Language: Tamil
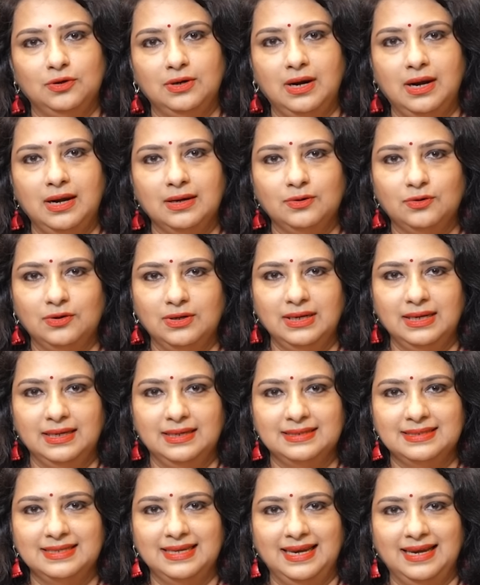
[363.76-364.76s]
ஒரு நாள் கூட
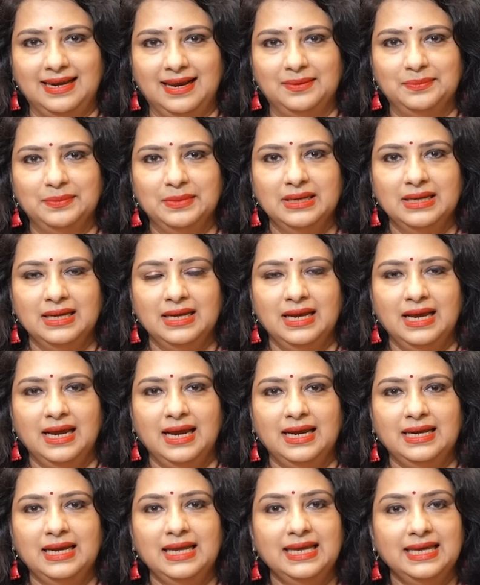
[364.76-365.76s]
நீங்கள் செய்யலாம்
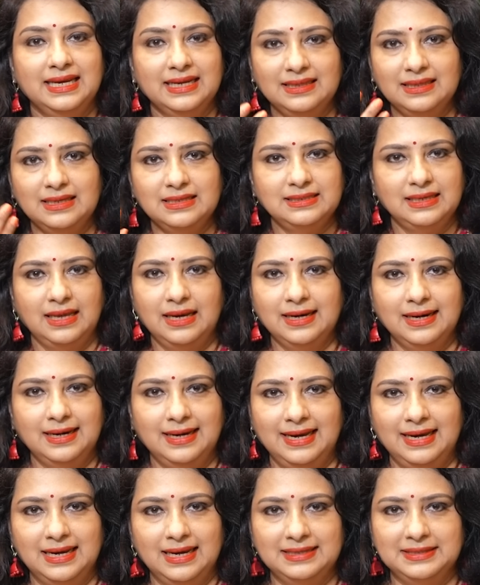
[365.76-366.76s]
ஏன்னா இறந்த
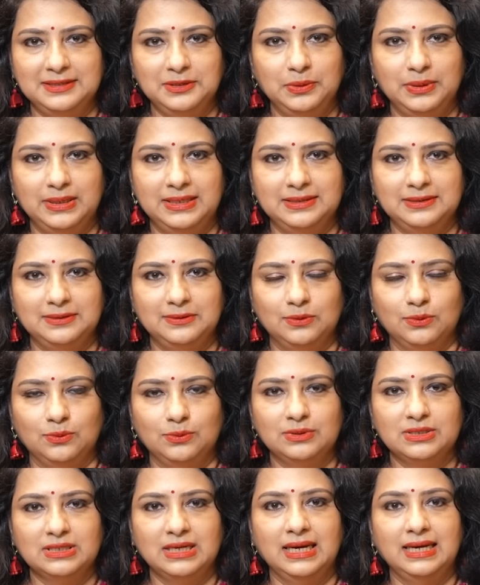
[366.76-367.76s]
செல்கள் எல்லாத்தையும்
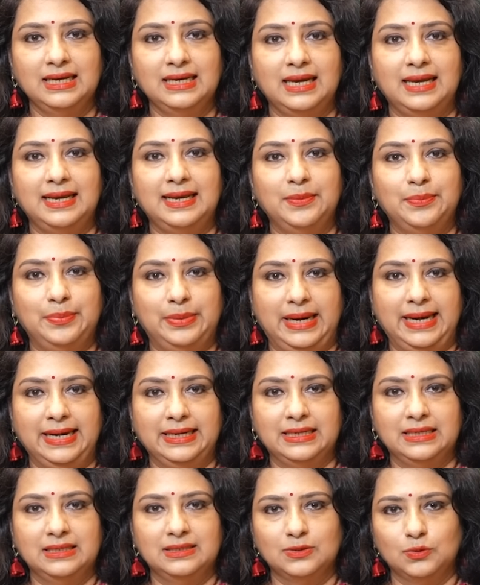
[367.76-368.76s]
எடுத்துரும் ஸ்கின் நல்ல
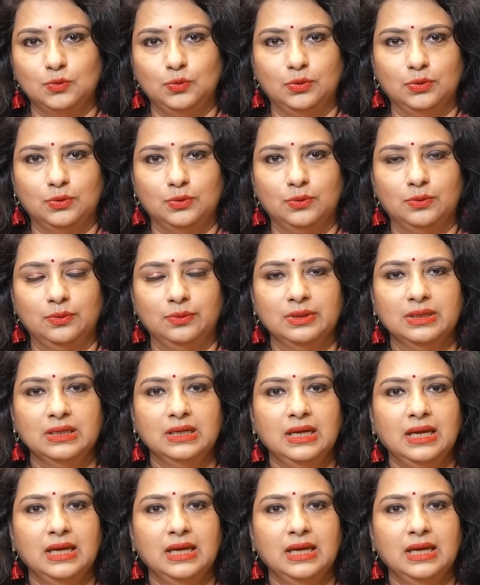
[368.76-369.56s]
பிரைட்னஸ் கொடுக்கும்